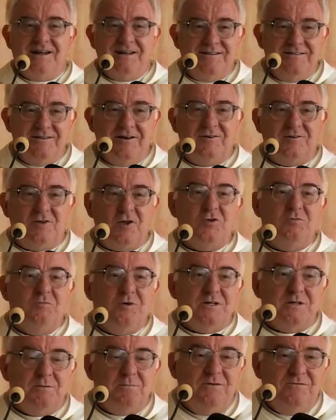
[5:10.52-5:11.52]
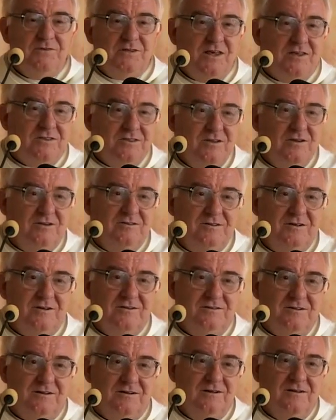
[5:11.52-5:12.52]
że no, ktoś może powiedzieć, no,
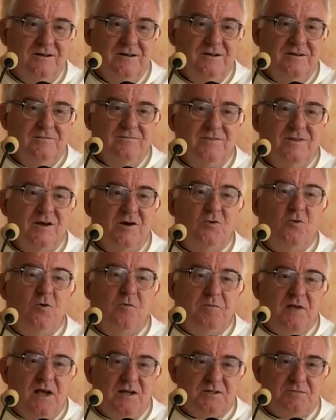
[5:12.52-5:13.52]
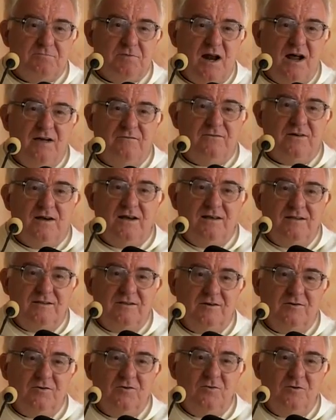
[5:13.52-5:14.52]
no, no, no głupia sprawa i
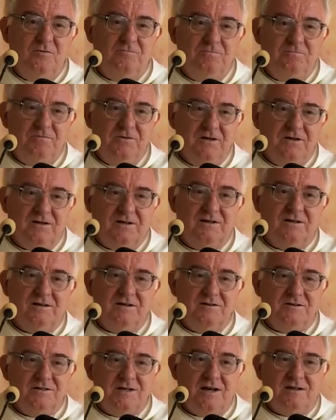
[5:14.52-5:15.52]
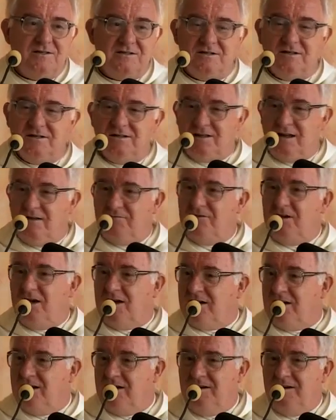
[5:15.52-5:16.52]
do głupich rzeczy ta
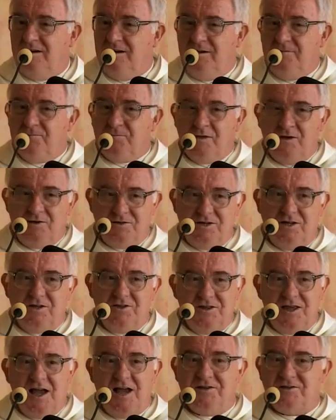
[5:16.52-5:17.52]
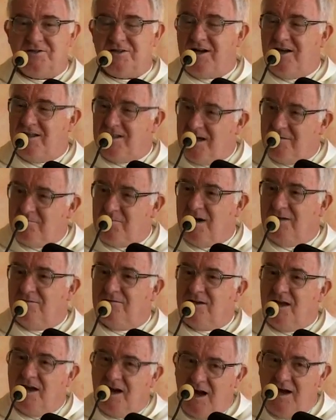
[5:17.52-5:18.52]
wiara chrześcijańska
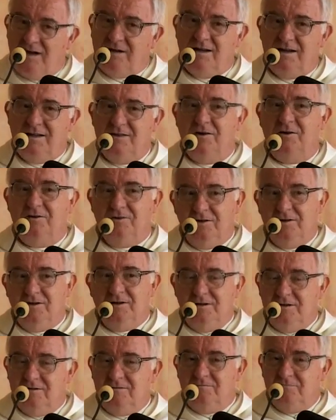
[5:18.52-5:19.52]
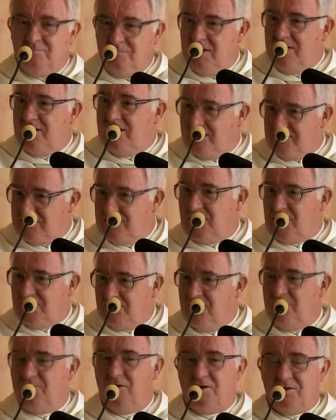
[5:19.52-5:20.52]
namawia, ale no, my
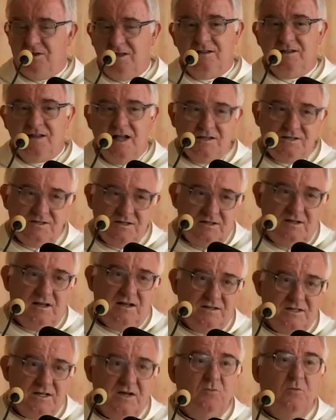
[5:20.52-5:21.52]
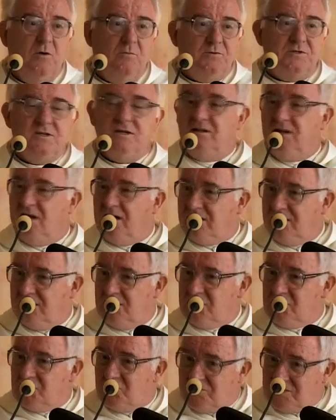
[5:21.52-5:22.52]
jesteśmy właśnie tacy, tacy głupcy dla
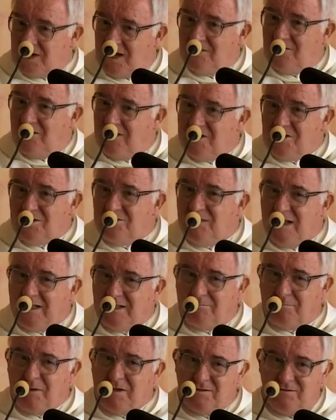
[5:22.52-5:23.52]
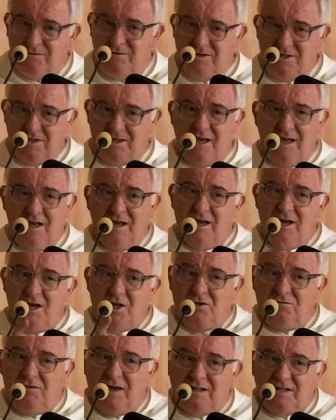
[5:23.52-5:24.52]
Chrystusa. I to jest, Państwo widzicie,
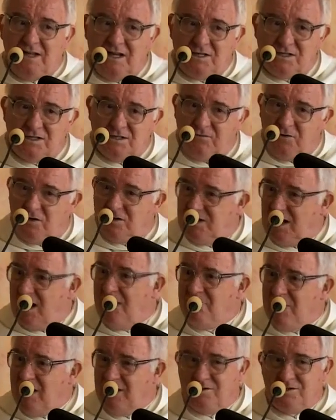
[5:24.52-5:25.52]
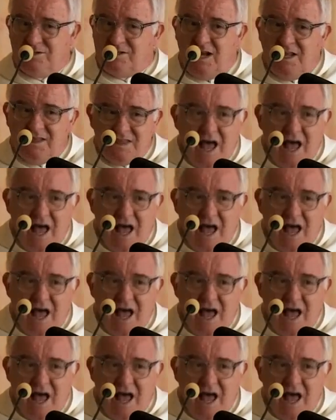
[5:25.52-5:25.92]
świadectwo dla męża,